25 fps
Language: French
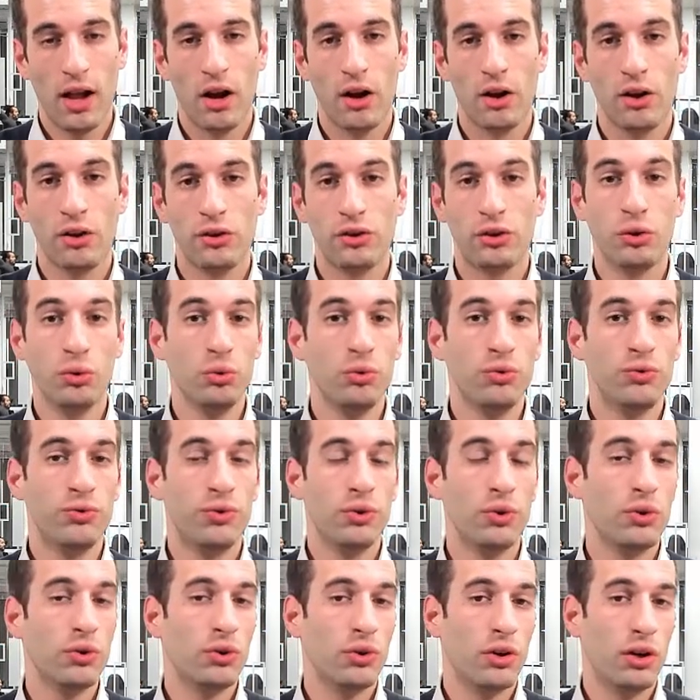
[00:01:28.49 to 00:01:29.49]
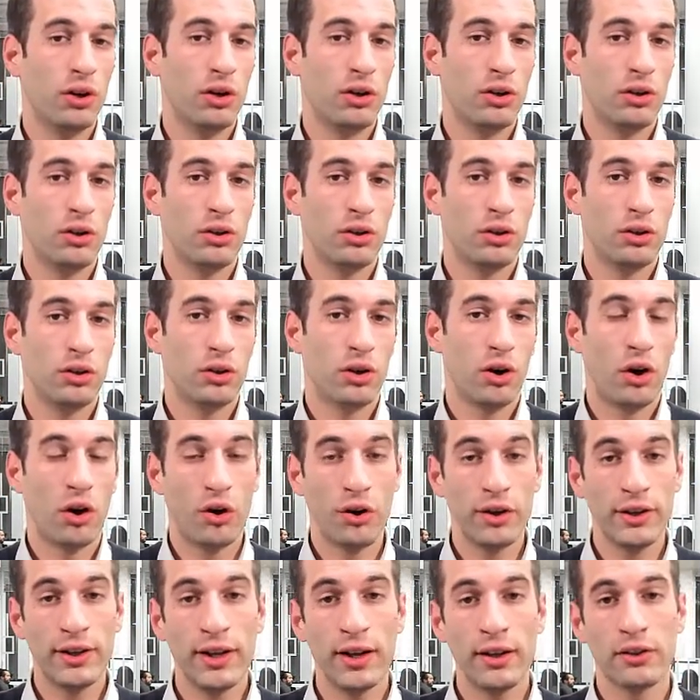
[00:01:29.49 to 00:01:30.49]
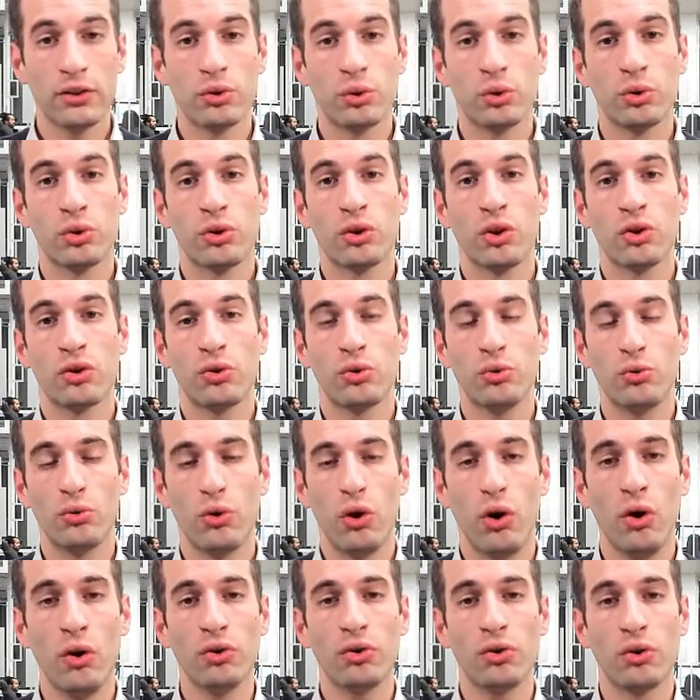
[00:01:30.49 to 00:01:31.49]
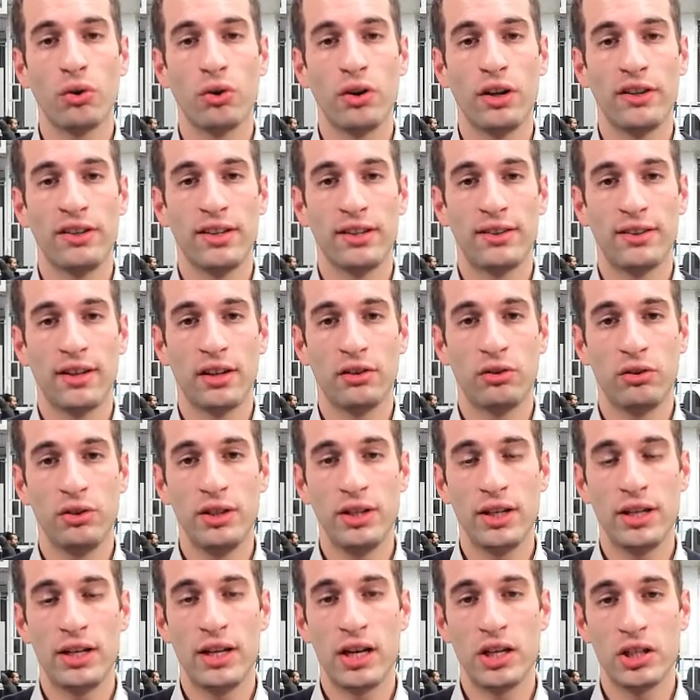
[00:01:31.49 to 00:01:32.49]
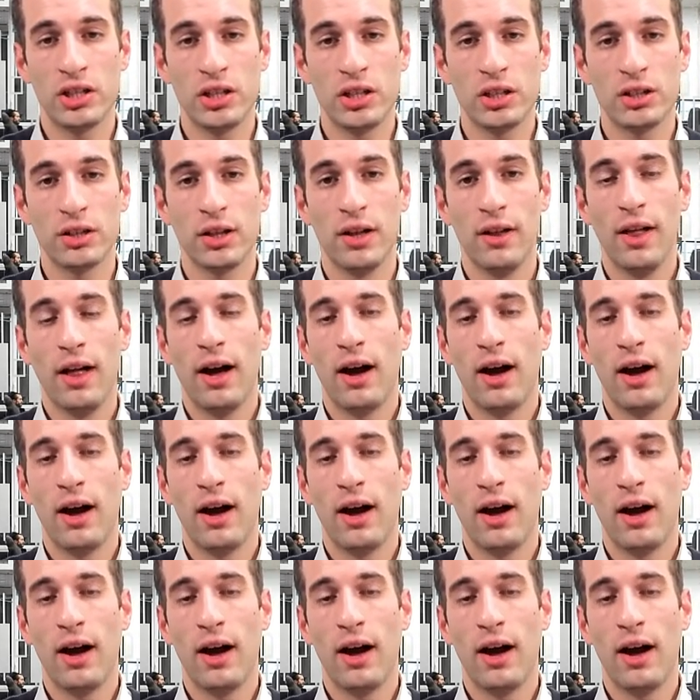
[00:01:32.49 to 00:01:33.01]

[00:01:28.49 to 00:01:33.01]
euh, de nouveaux regains de tension entre les États-Unis et la Chine,